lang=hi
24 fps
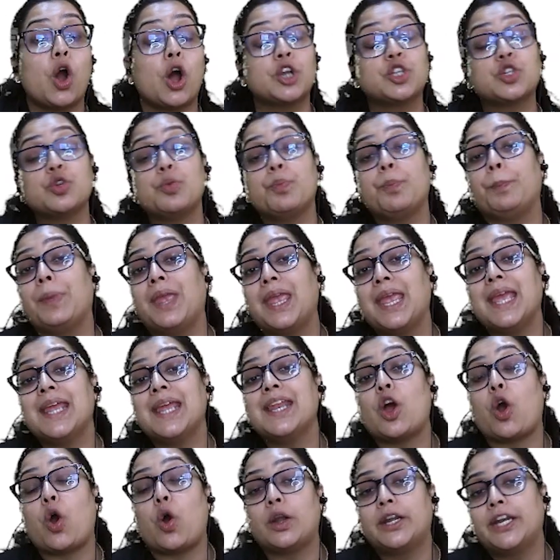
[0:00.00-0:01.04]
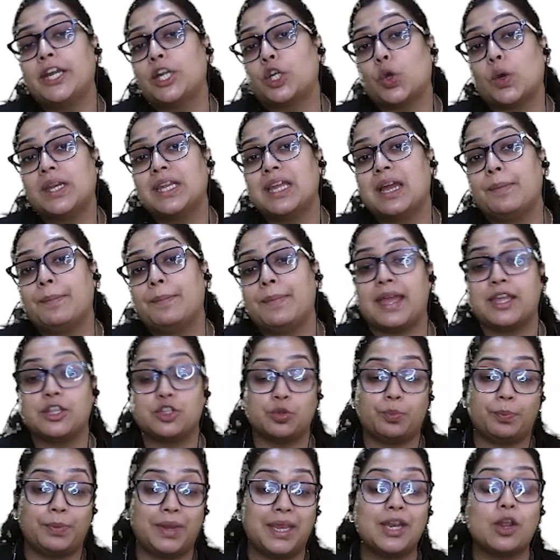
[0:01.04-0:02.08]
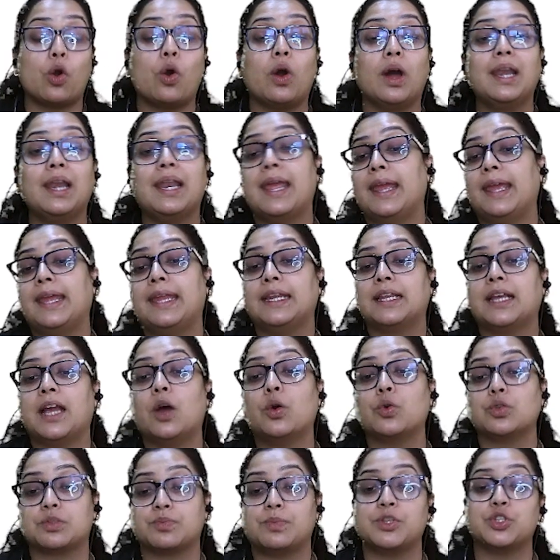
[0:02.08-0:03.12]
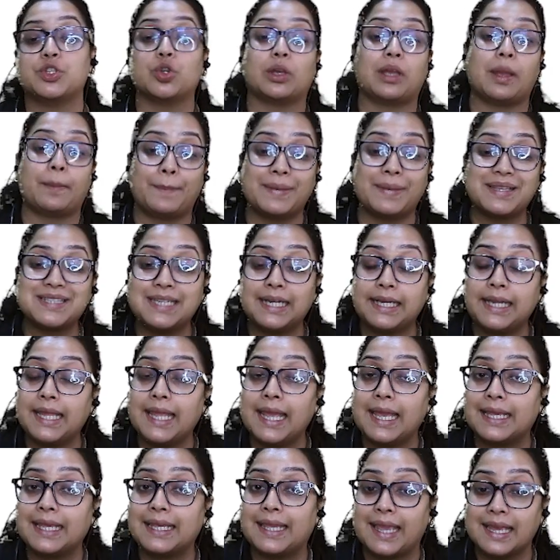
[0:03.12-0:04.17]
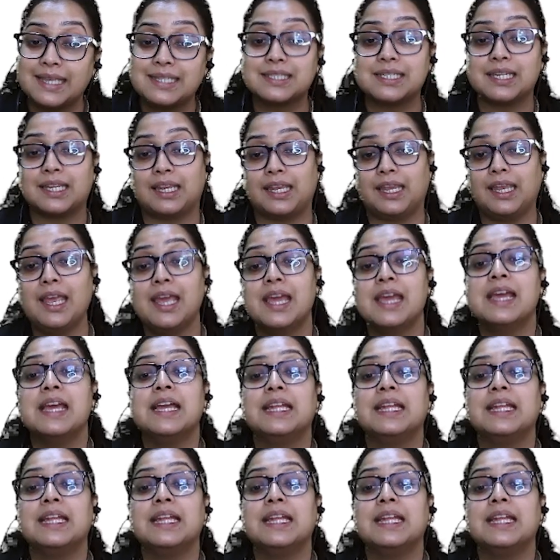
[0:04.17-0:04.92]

और जो मेन ऑडिटोरियम है जो मेन हॉल है इनका उसमें जो कैपेसिटी है गेस्ट की